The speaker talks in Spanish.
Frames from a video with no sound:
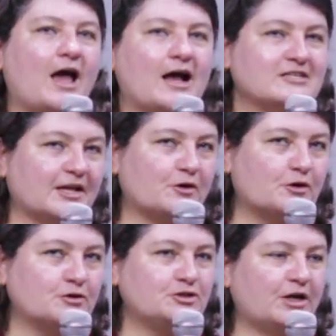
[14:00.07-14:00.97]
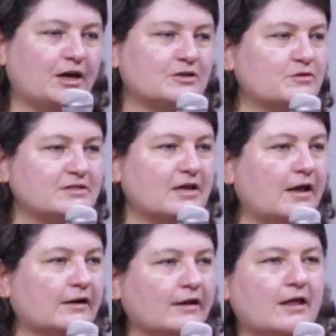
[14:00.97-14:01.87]
Hacer crochet, eso es
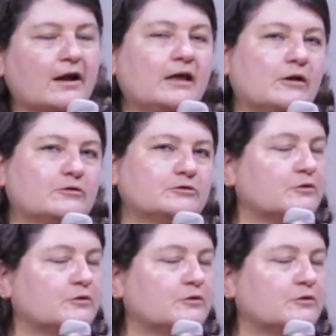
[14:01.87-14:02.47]
enredar hilos.